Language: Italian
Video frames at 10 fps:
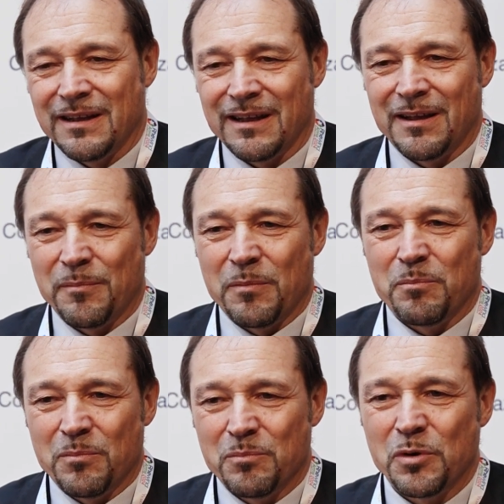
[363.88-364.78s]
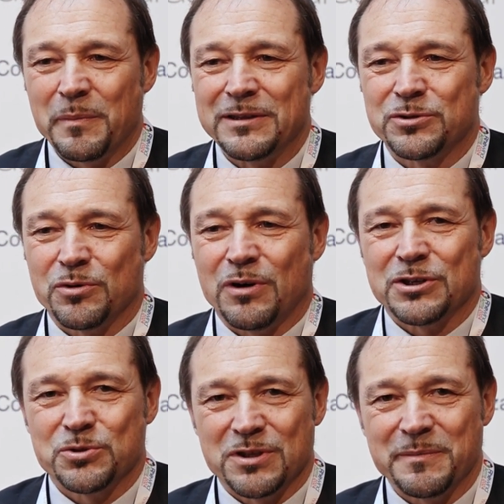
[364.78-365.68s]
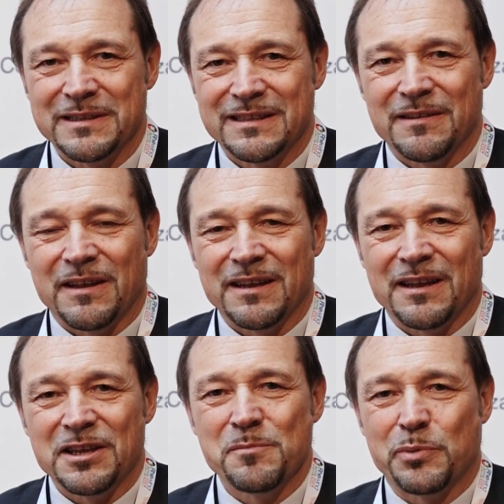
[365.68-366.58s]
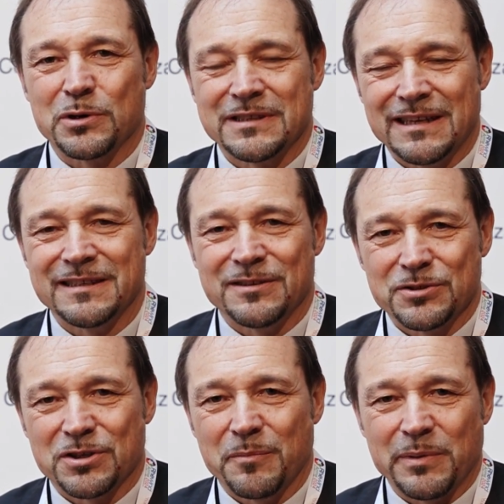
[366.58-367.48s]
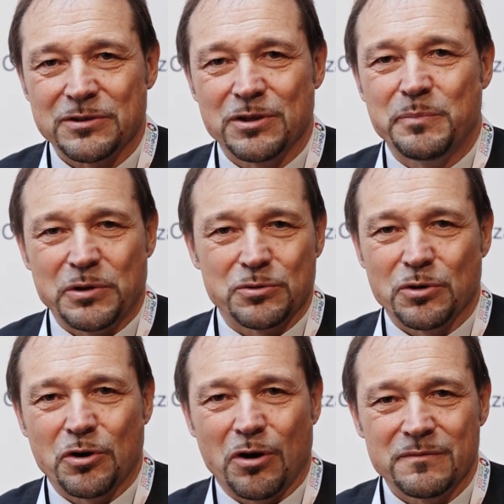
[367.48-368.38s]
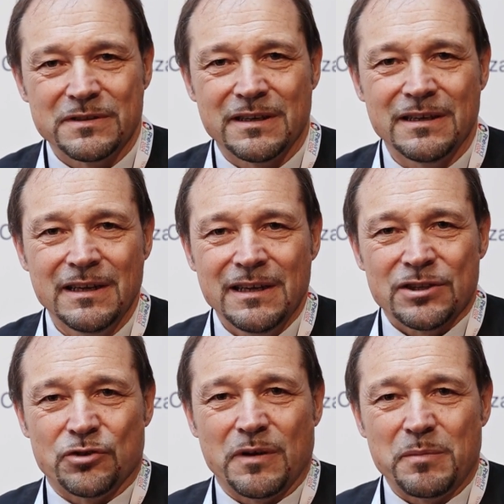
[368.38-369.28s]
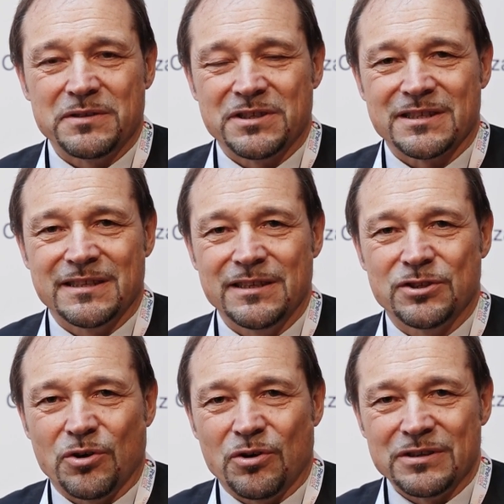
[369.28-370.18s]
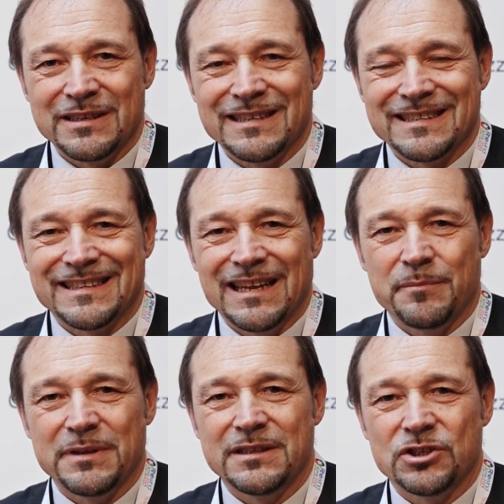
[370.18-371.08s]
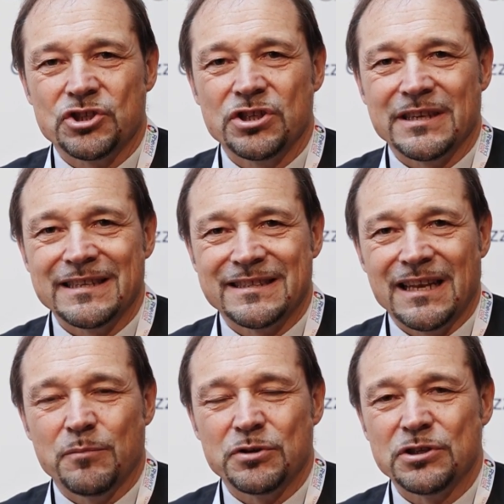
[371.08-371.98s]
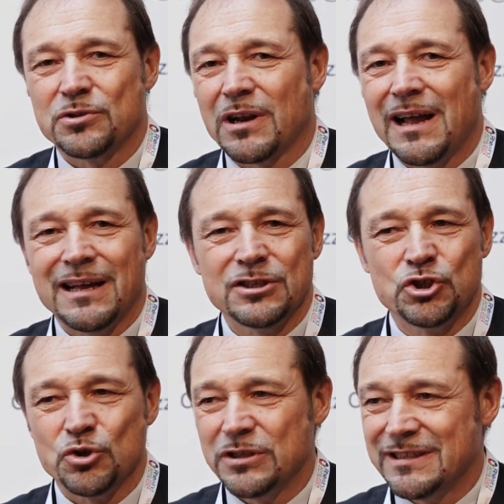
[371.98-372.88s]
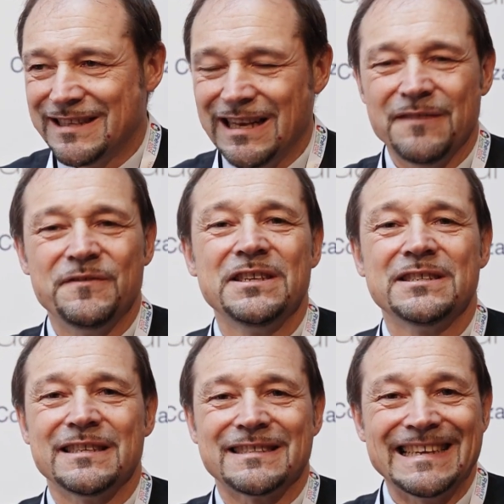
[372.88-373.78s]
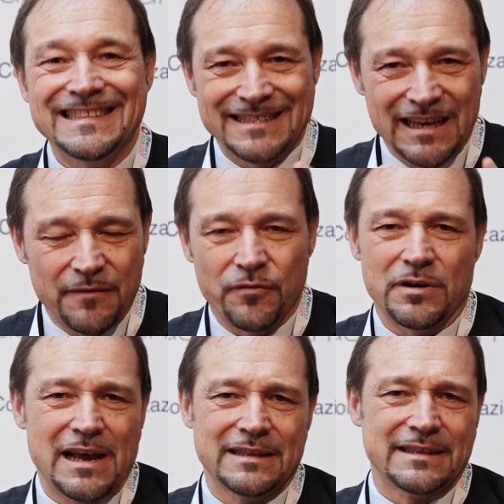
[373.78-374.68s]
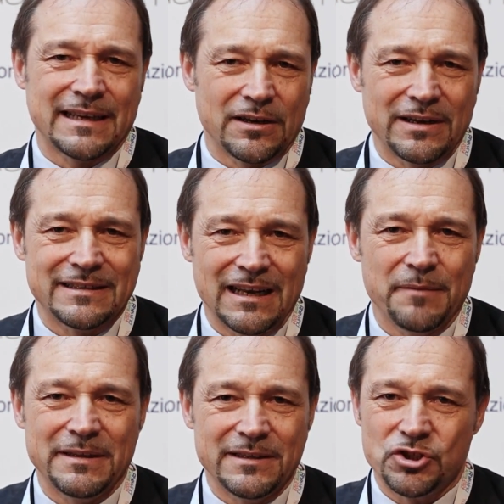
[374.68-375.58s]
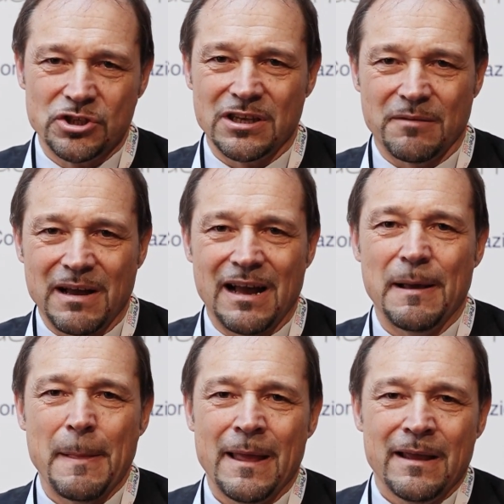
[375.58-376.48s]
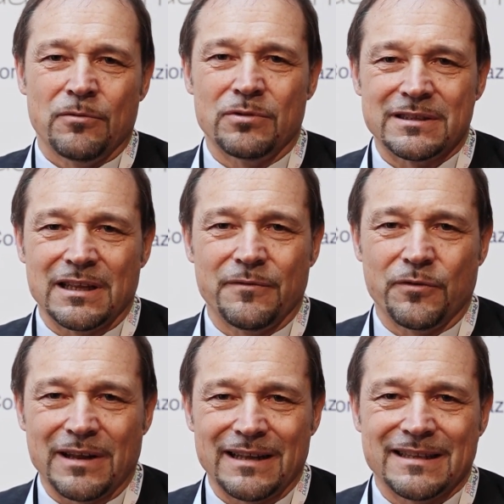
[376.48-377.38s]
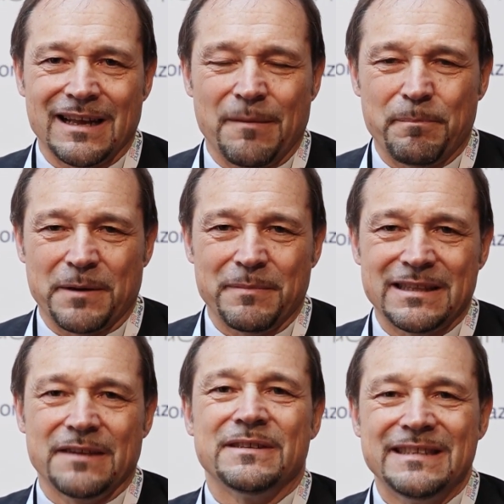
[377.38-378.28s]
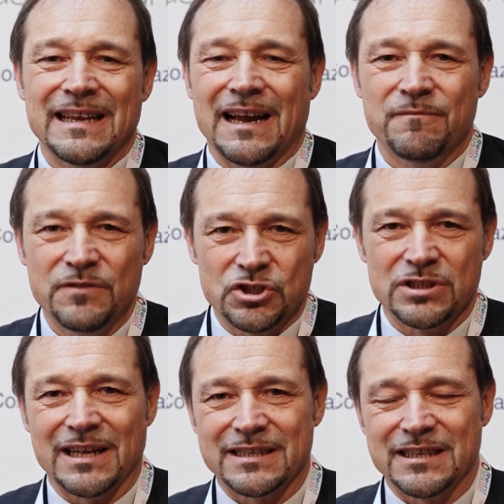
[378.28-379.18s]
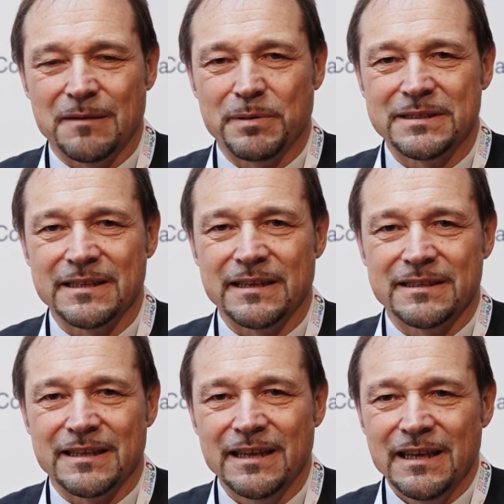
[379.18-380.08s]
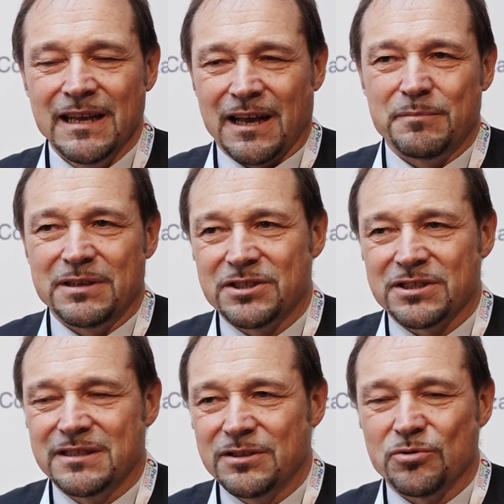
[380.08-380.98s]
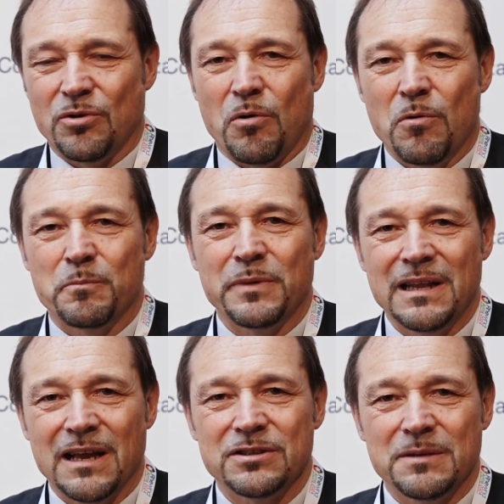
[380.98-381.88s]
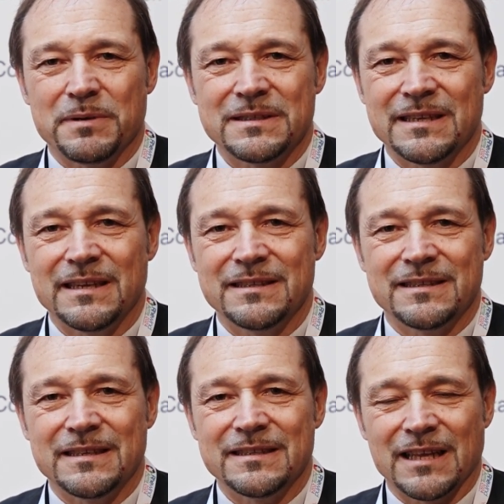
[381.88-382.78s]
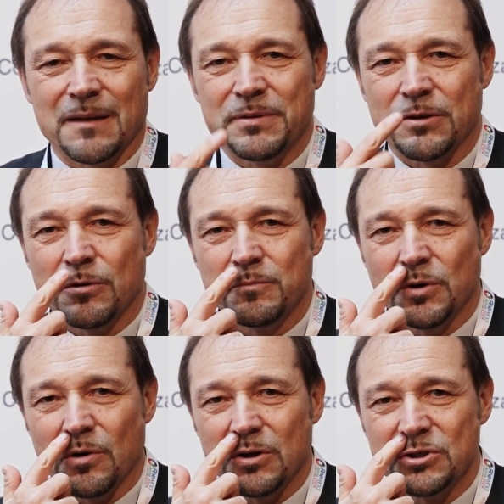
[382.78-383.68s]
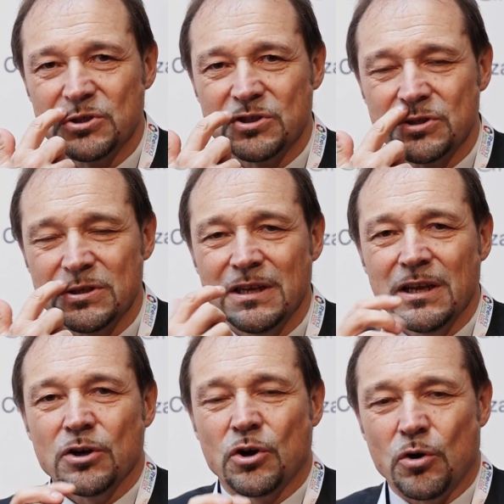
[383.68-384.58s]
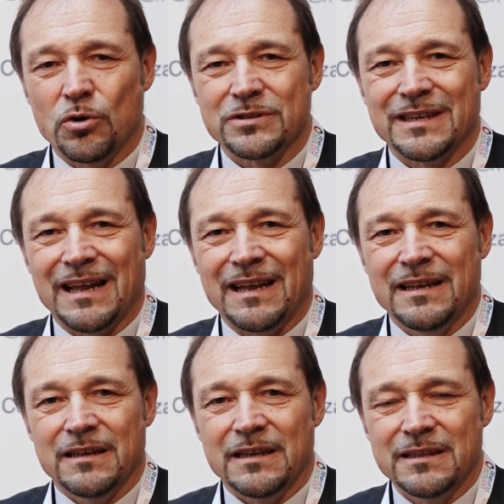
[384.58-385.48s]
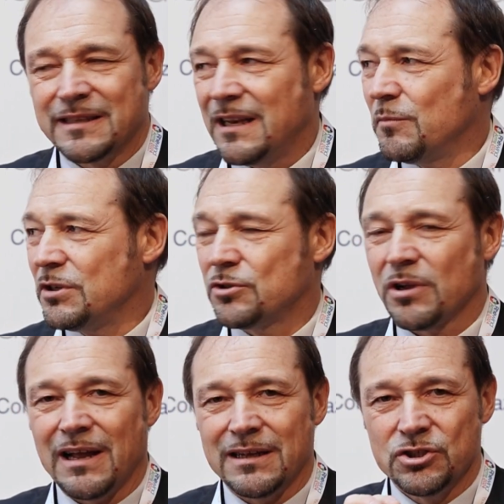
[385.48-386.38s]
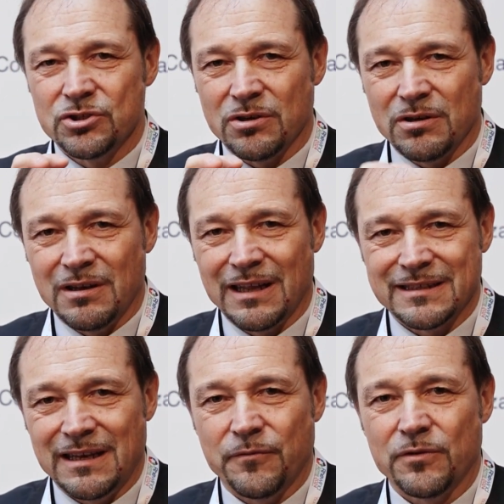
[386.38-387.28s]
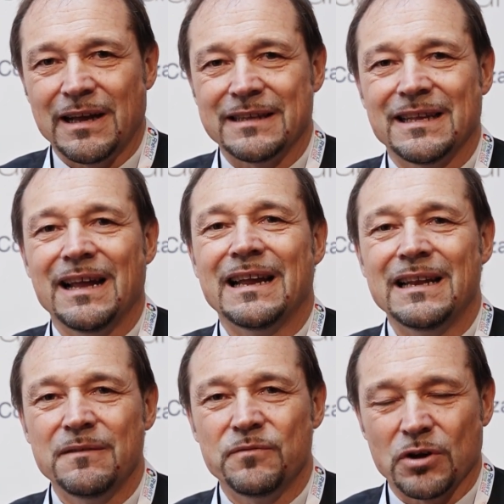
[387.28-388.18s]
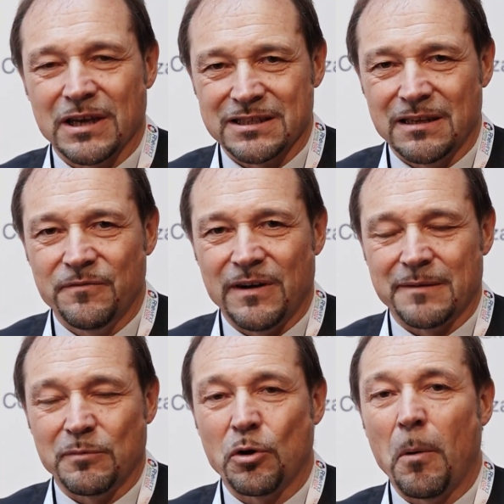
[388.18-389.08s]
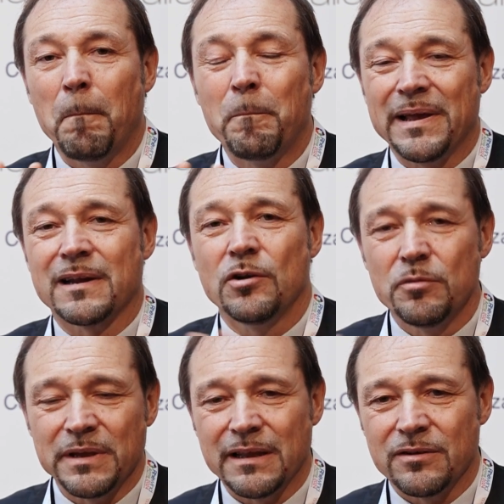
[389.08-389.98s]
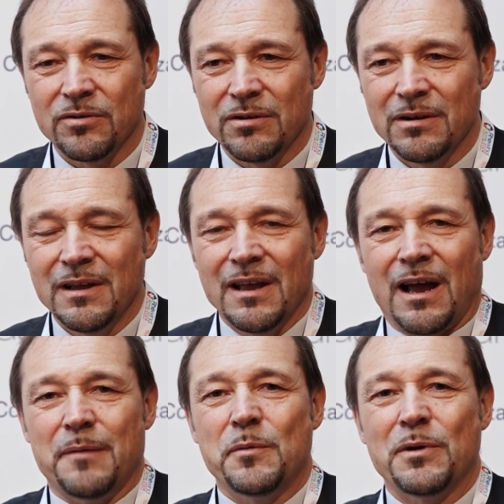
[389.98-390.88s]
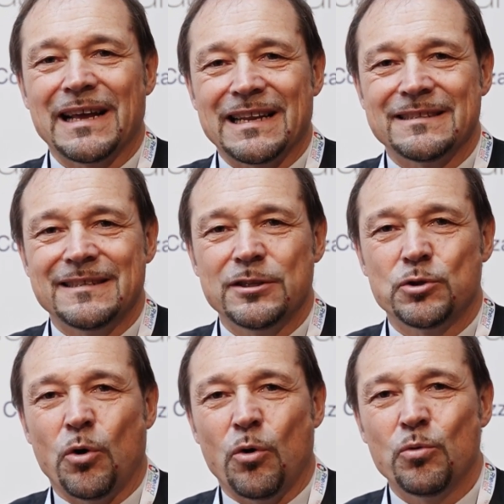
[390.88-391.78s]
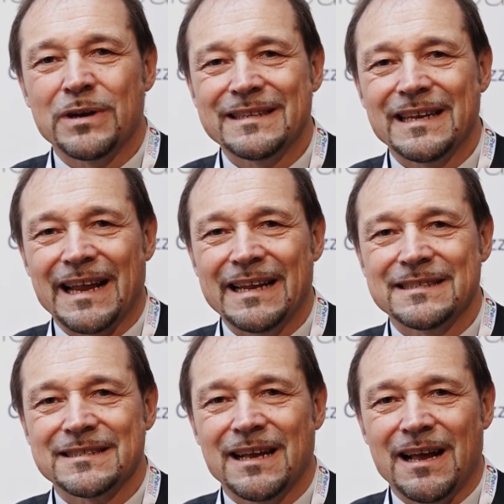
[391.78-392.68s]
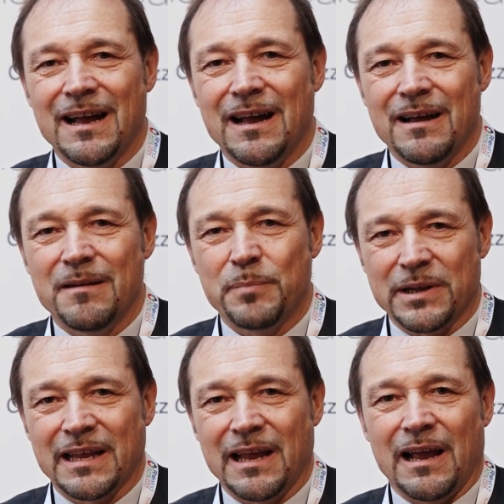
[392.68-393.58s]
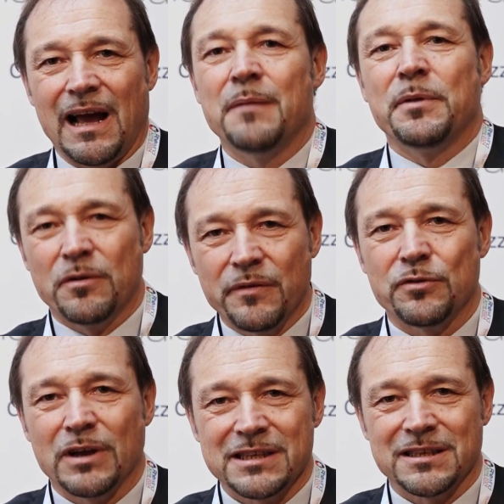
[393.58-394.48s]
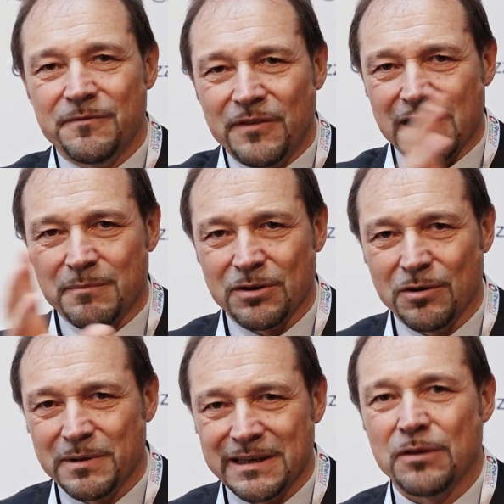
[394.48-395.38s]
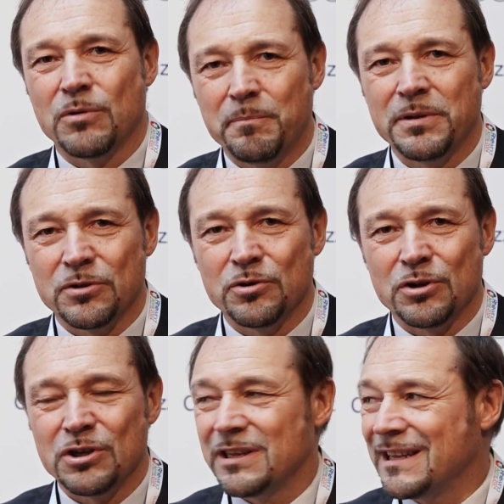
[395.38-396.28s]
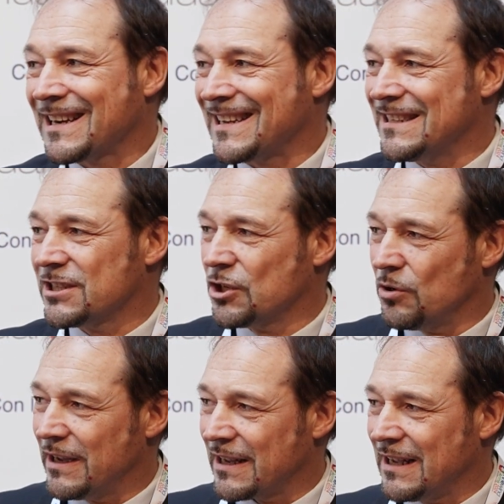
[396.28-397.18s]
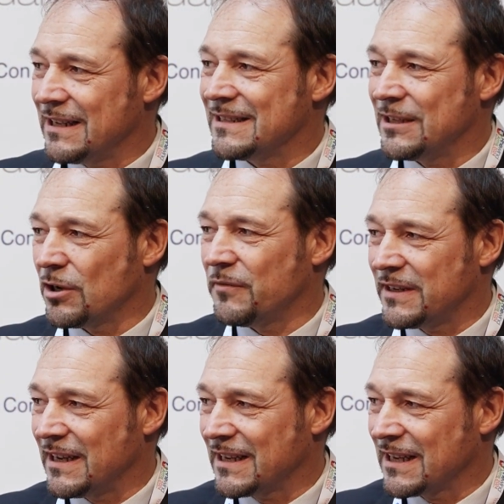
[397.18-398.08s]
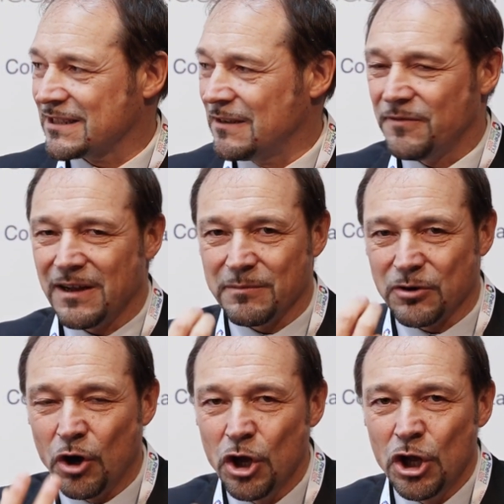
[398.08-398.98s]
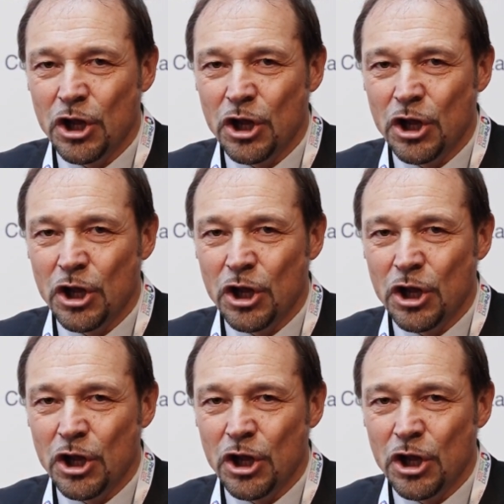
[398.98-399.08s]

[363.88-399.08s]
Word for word: eh, momento assolutamente eh, importante del nostro reparto è il periodo Covid, dove abbiamo gestito in telemedicina, in telemonitoraggio, in televisita, in telefonata, che non è telemedicina, ma una telefonata permetteva di avvicinarsi al paziente, abbiamo gestito un migliaio di pazienti in terapia con biologici con il telemonitoraggio, la telefonata e l'invio a casa del farmaco. Perlomeno abbiamo garantito un'aderenza perché almeno avevano a casa il farmaco, perché in quel periodo il rischio era di non avere neanche a casa il farmaco.